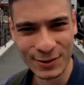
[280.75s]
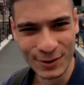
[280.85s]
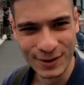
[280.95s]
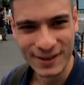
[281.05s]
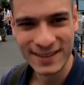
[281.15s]

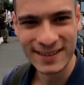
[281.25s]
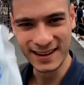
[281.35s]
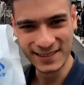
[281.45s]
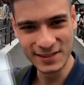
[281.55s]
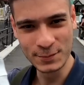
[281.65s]
So,
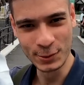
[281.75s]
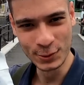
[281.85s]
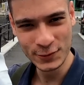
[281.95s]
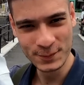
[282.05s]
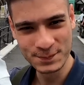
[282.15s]
da ist das
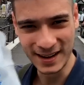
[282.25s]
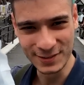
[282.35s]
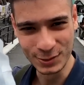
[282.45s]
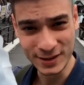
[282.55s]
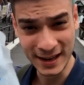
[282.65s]
Brot.
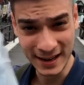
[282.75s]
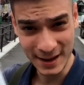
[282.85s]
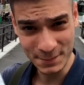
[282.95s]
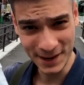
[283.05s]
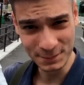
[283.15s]
Also
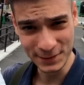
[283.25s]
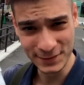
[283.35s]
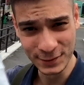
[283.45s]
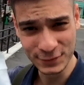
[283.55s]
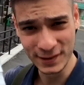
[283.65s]
Karepan
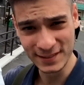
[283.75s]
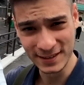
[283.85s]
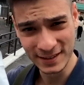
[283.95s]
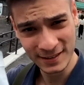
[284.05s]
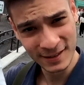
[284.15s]

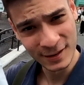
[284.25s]
bzw.